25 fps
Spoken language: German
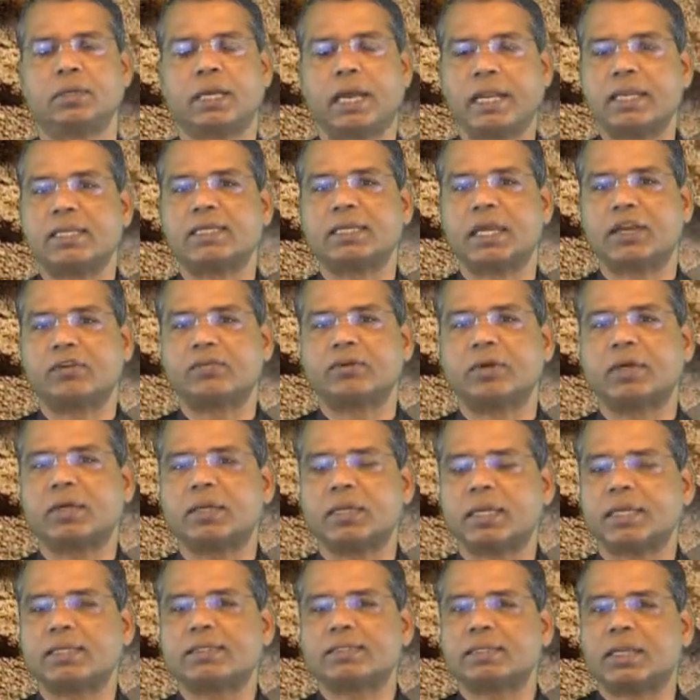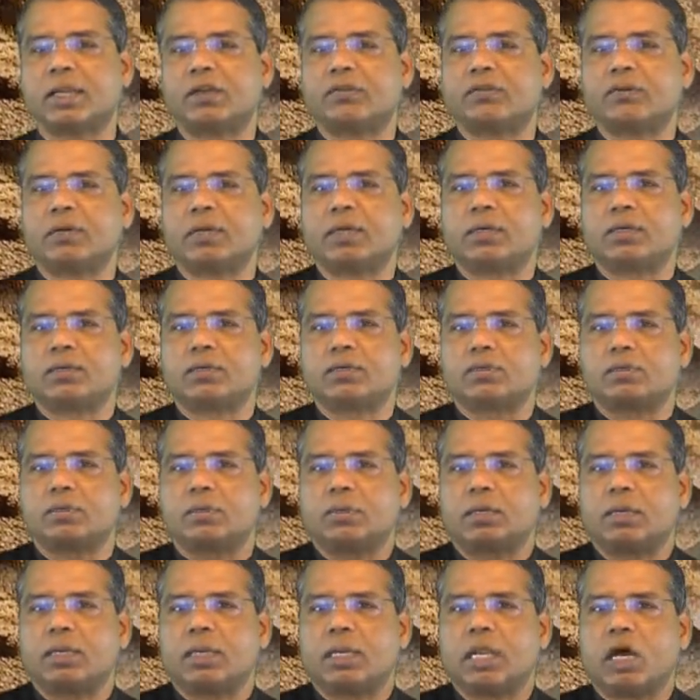Kann ich einfach jetzt einfach
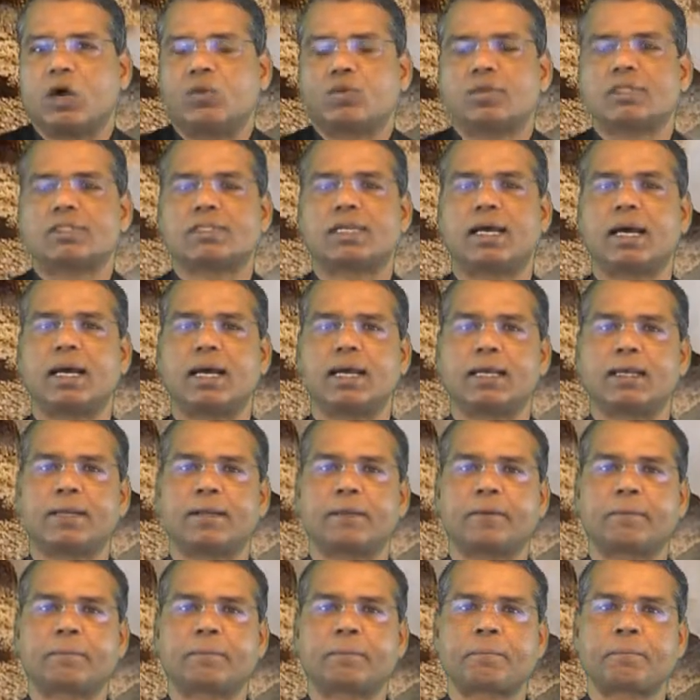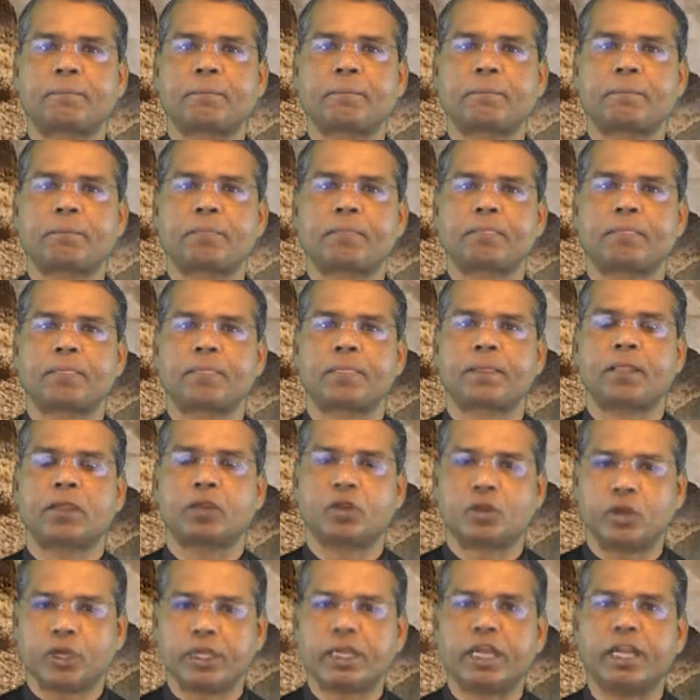laut sagen,
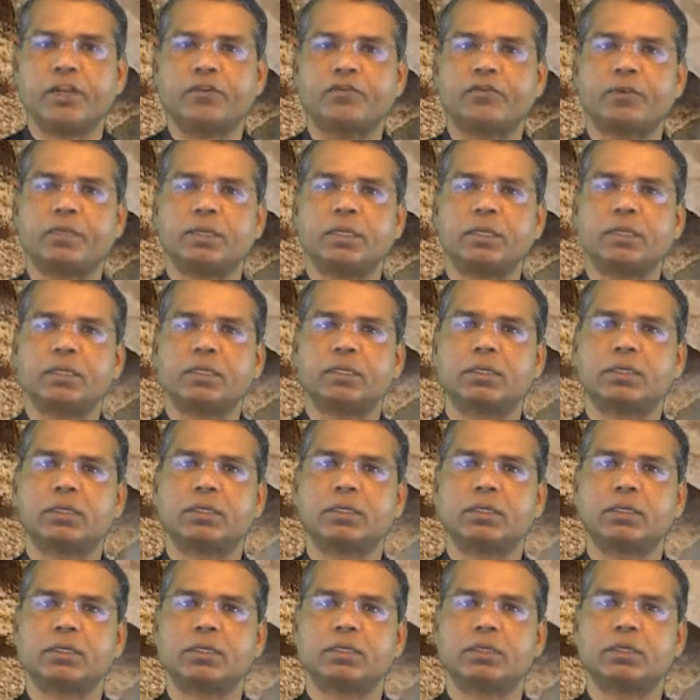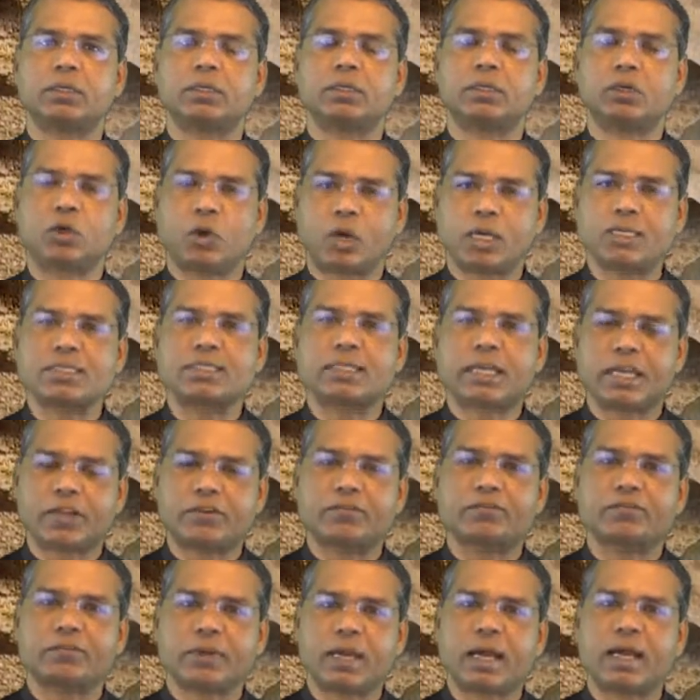können wir Gott
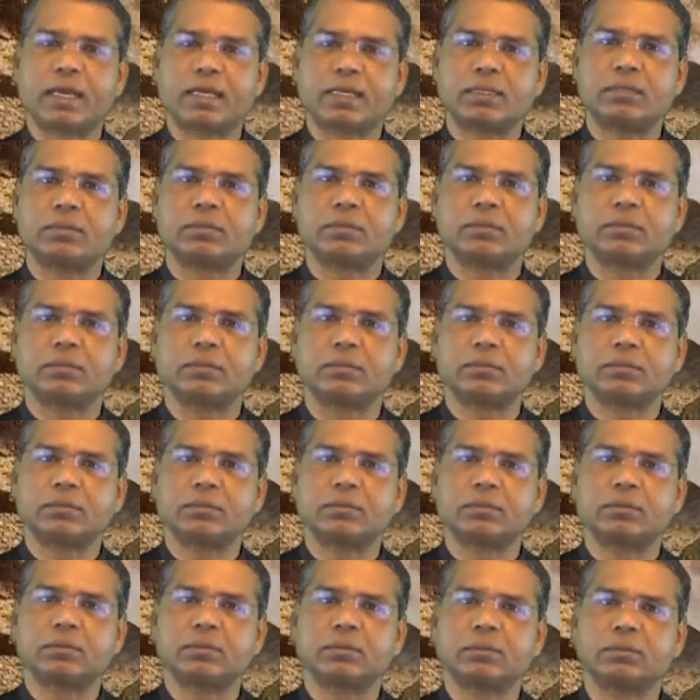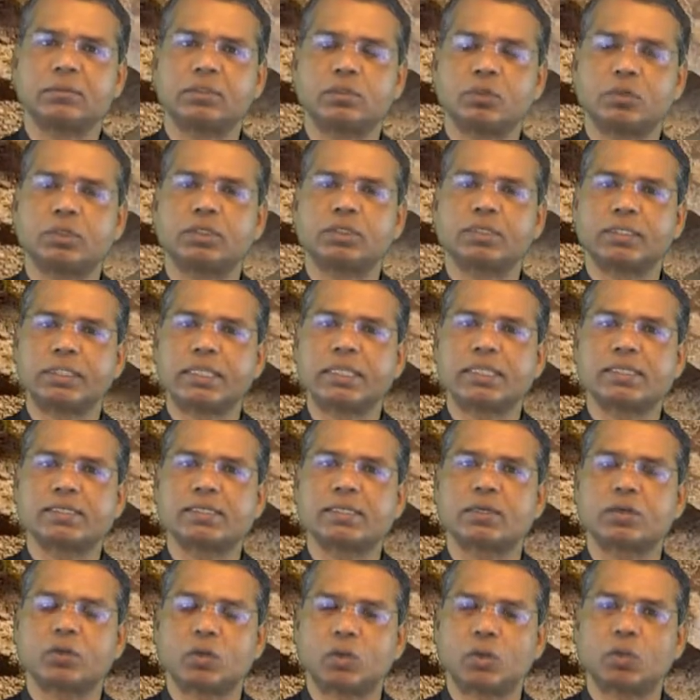erfahren? durch
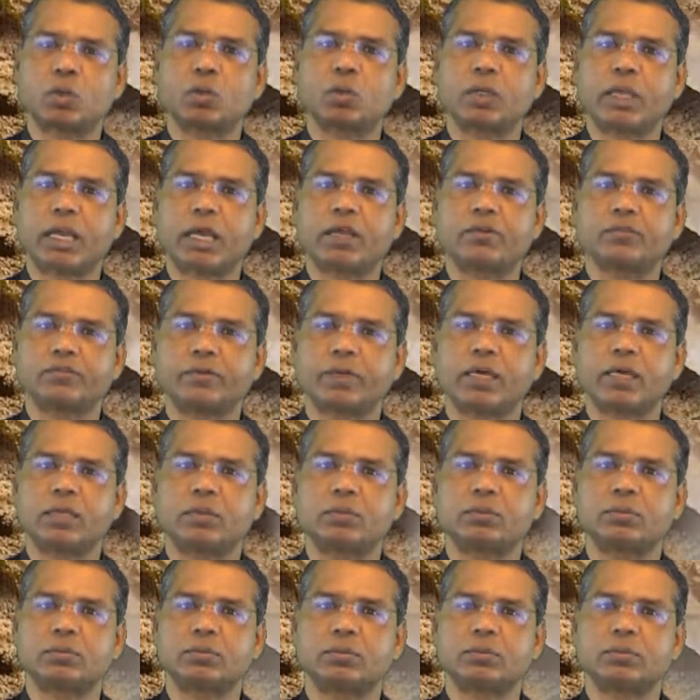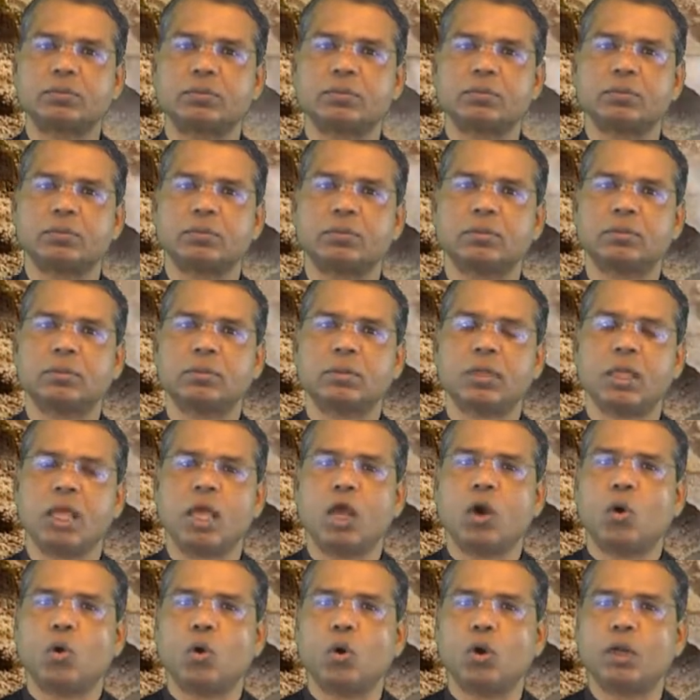diese Corona-Erfahrung?
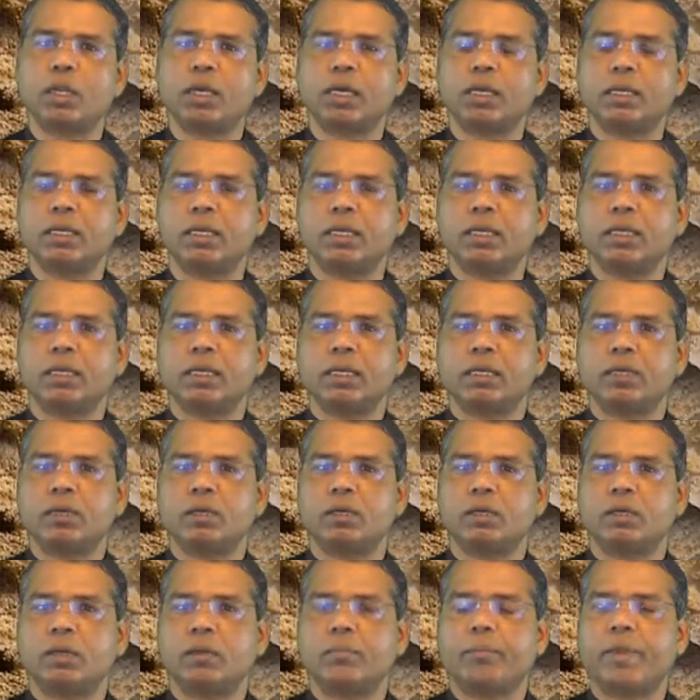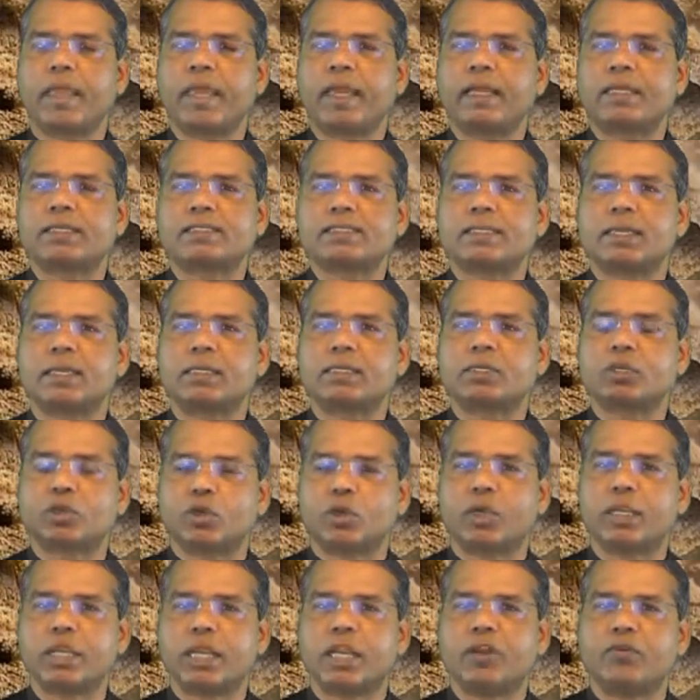Oder mehr gesagt,
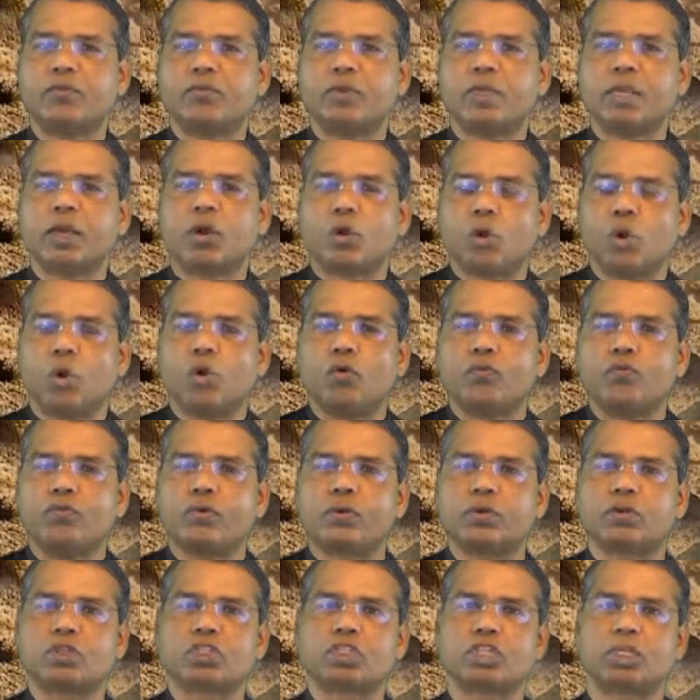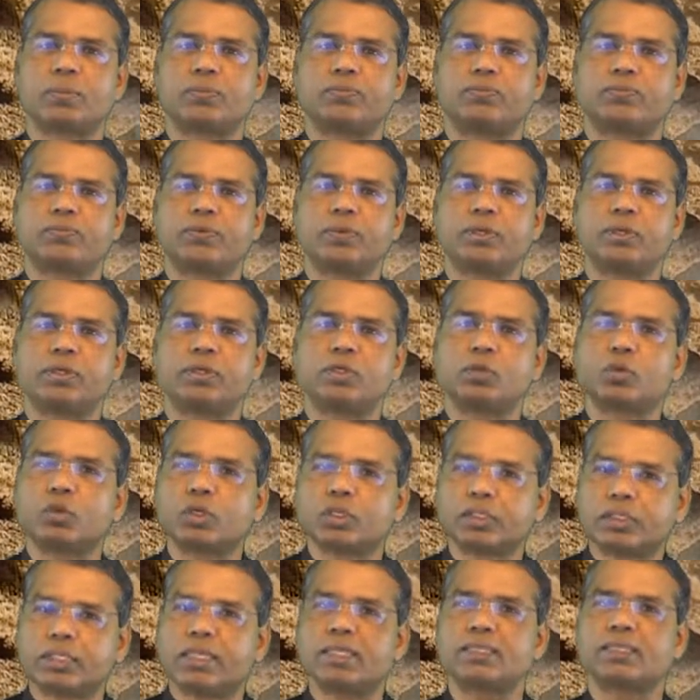können wir Hoffnung schöpfen
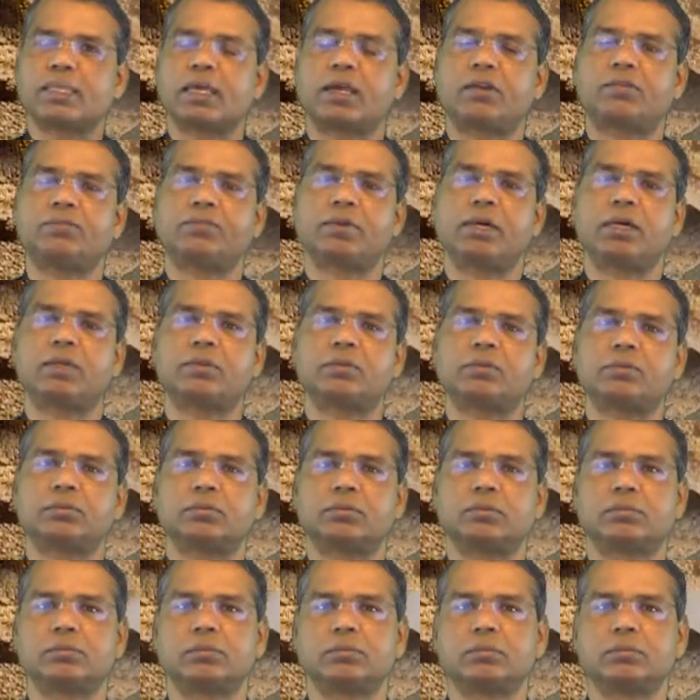durch diese Erfahrung?